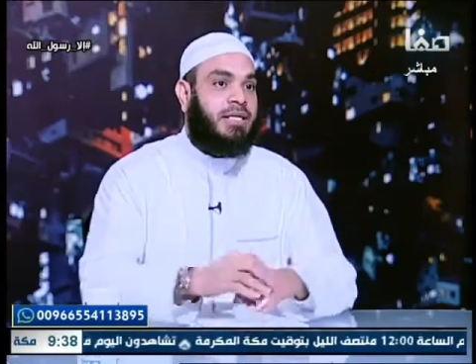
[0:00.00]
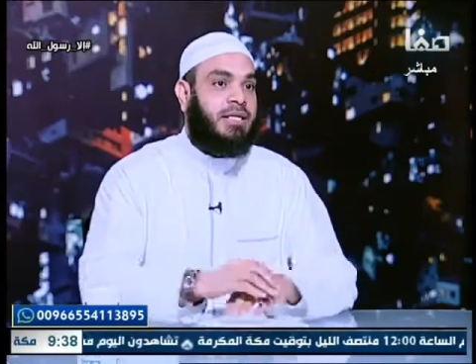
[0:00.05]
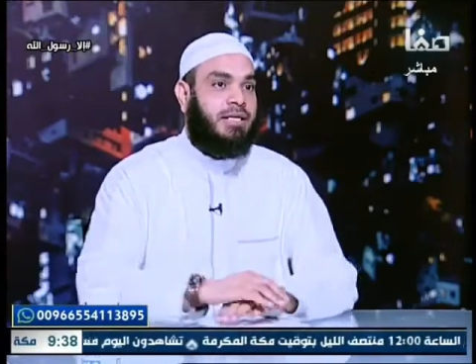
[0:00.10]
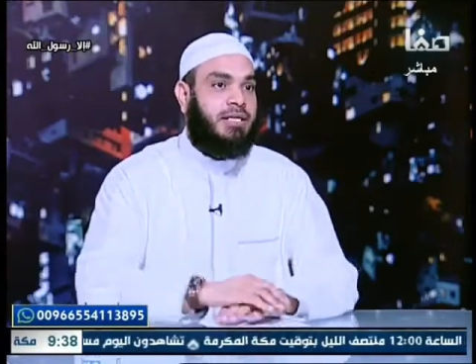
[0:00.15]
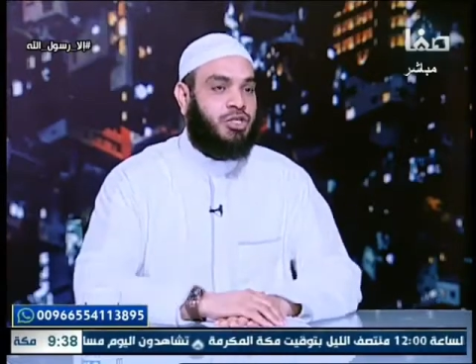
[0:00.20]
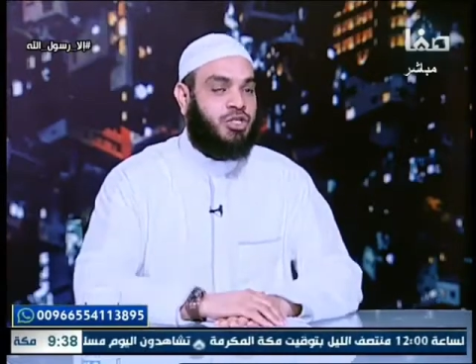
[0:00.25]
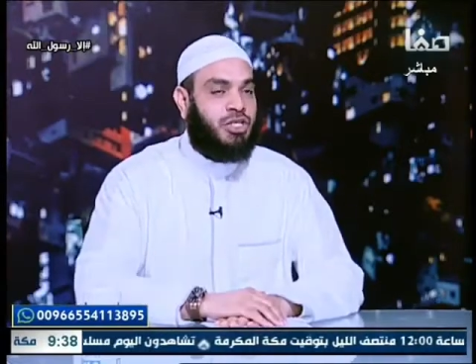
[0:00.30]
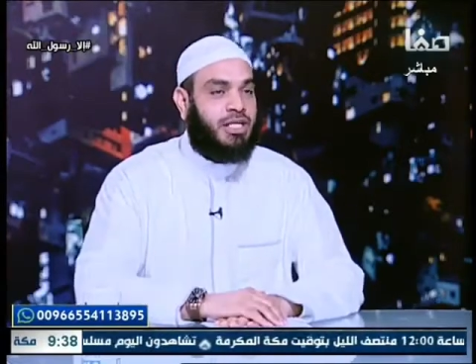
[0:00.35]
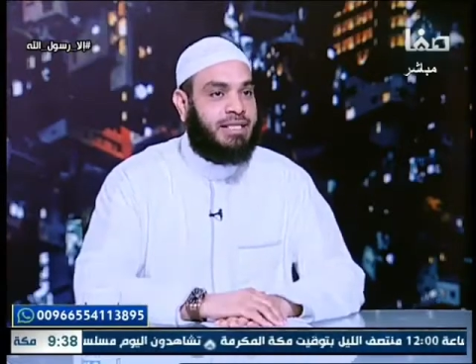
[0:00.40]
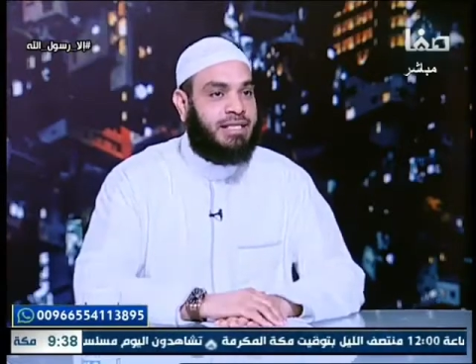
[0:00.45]

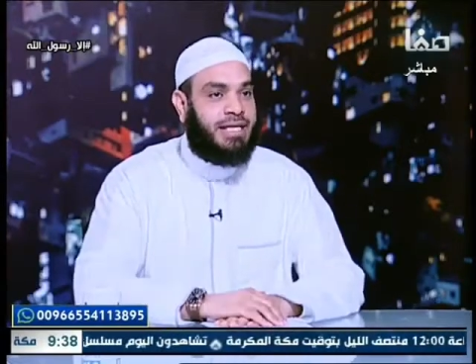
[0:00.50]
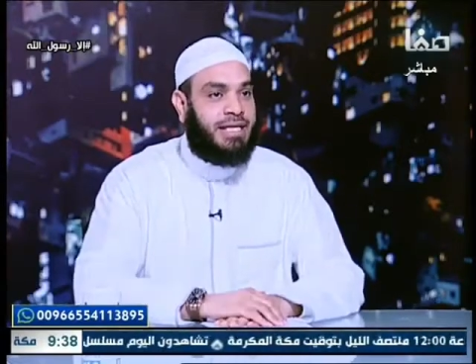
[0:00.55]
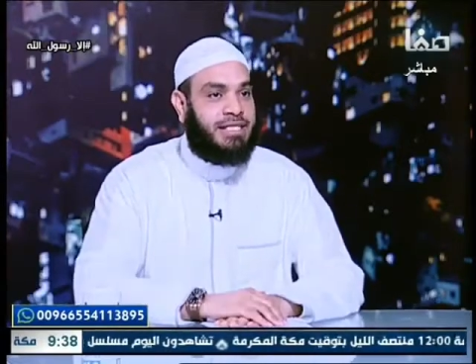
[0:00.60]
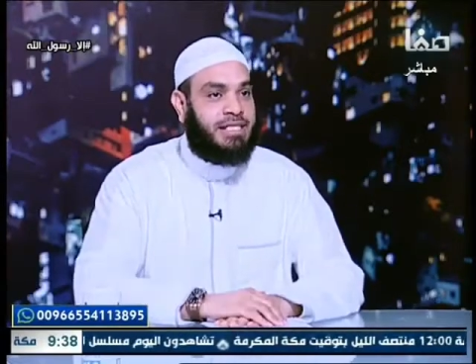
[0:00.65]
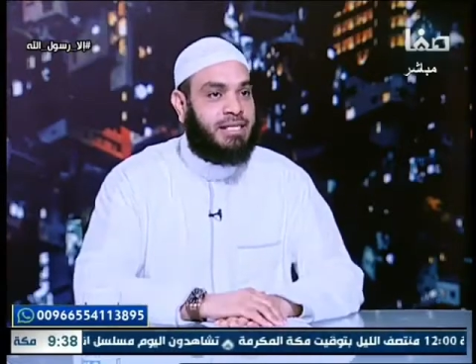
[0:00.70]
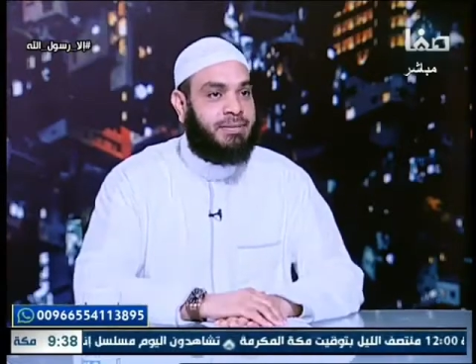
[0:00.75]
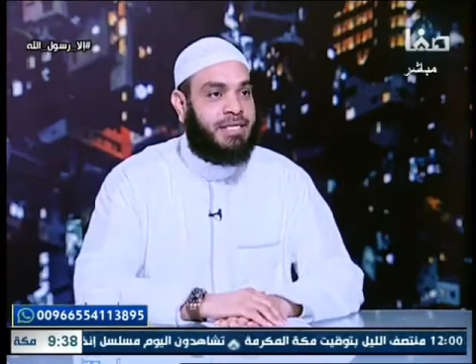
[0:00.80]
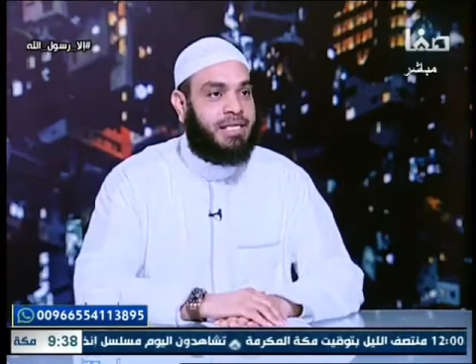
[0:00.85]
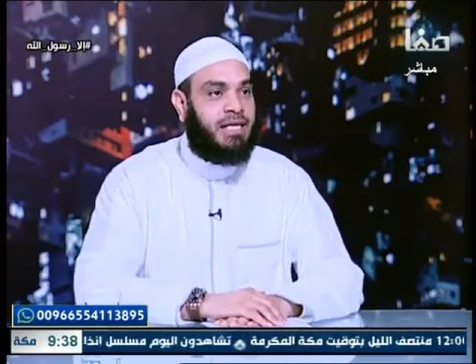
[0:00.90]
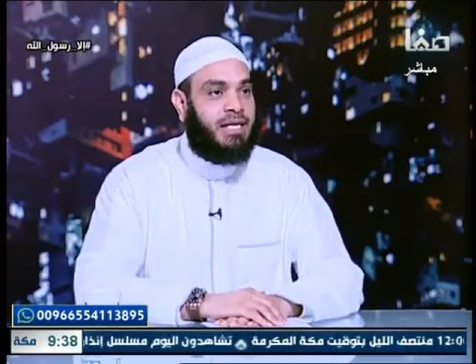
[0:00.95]
للصد عن
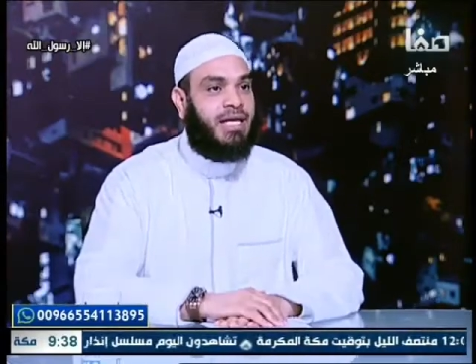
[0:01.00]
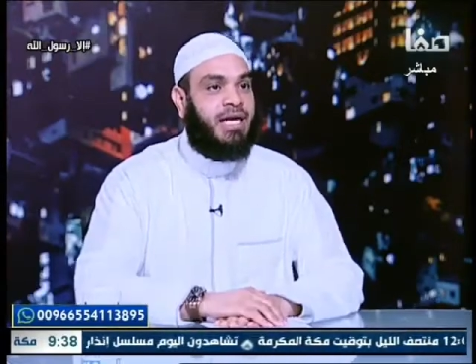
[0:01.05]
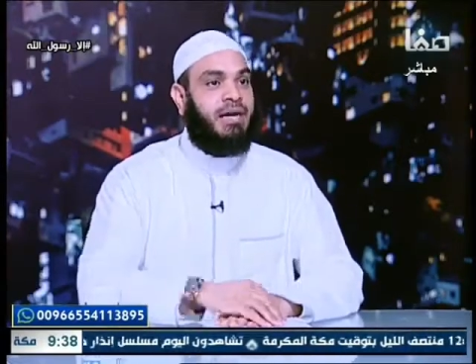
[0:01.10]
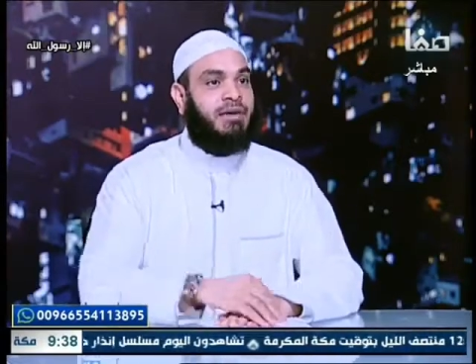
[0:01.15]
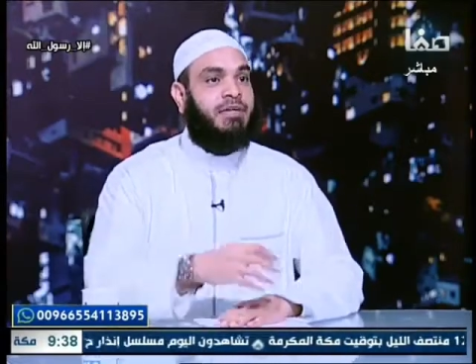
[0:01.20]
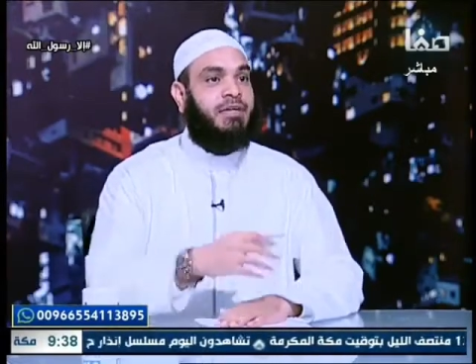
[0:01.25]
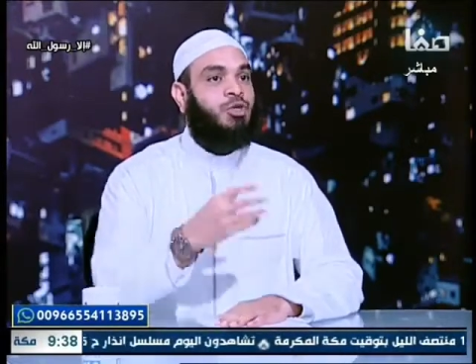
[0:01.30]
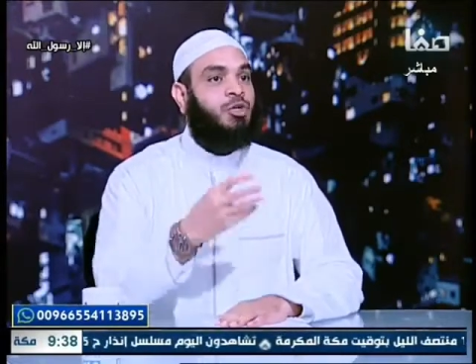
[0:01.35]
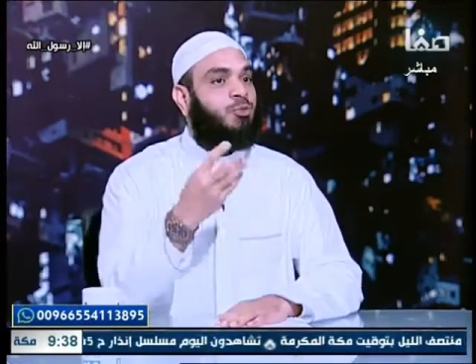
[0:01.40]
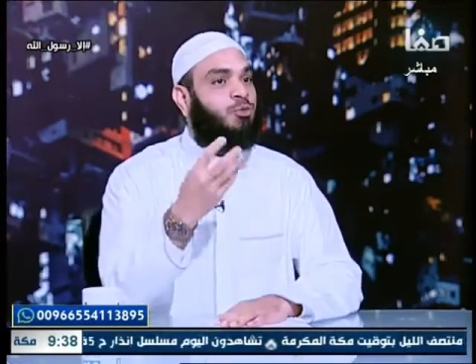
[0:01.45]
سبيل الله
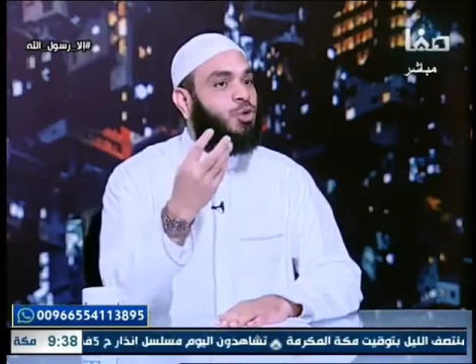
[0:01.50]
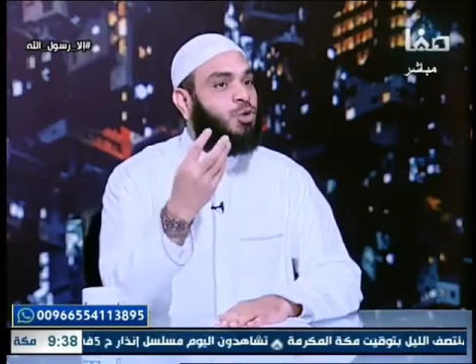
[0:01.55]
فنقوم